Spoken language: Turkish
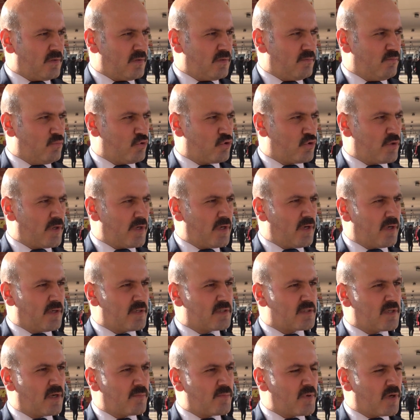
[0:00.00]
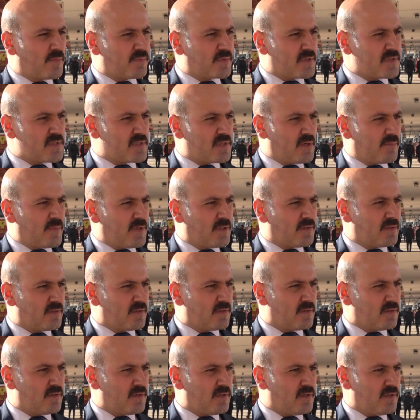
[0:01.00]
müşteriye hani zam yaptığın zaman
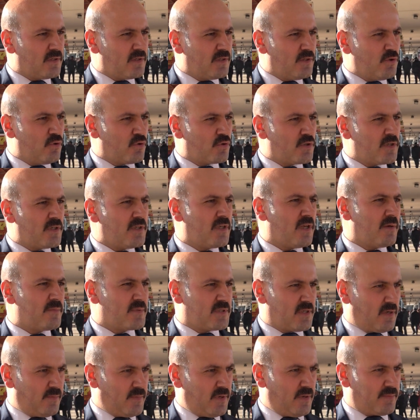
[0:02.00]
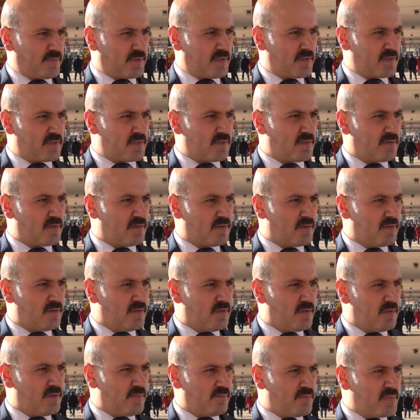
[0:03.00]
Diyor ki yine mi zam yaptınız?
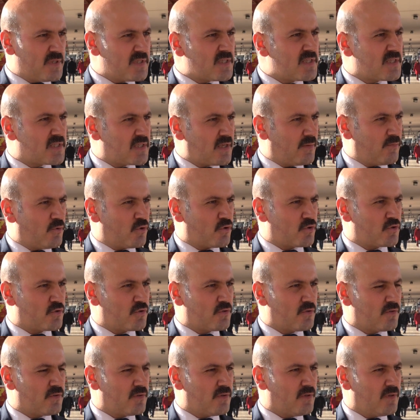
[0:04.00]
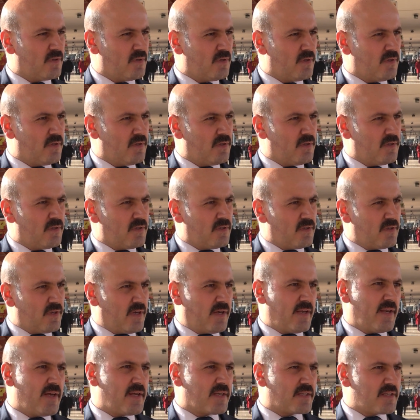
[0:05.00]
Biz de istemiyoruz.
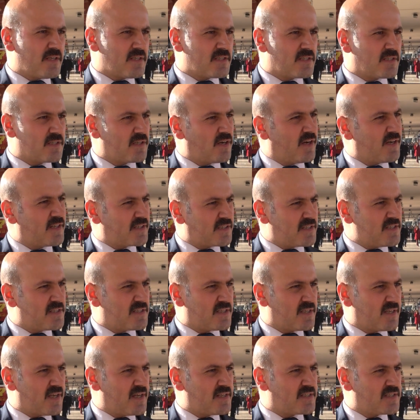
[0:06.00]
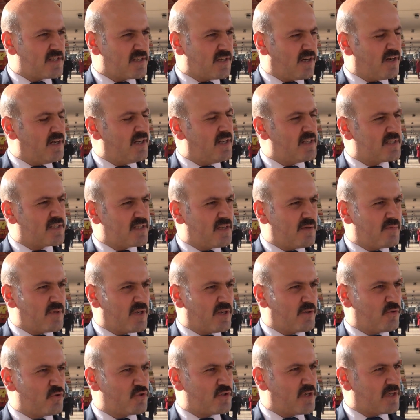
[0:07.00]
Yani herkes rahat gitsin gelsin, ailesine bir
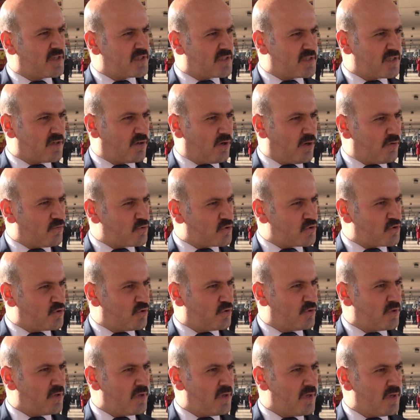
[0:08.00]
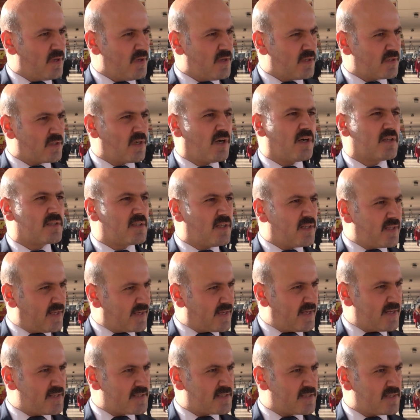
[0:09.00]
an önce gitsin, kavuşsun, tatilde
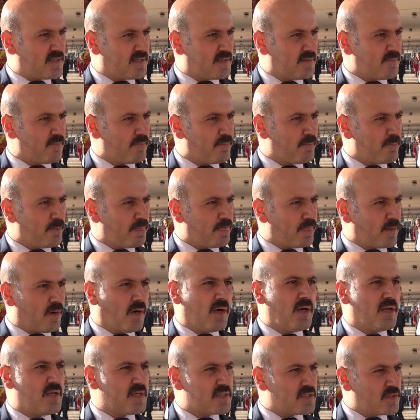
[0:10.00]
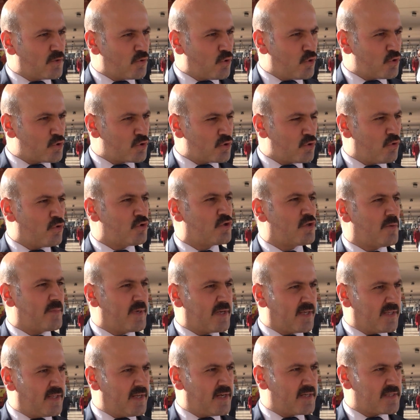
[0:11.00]
gelsin, ailesini görsün,
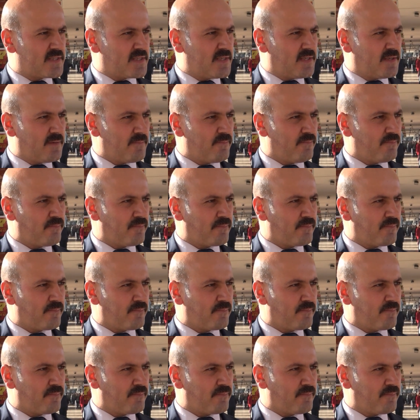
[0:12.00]
özlemini gidersin.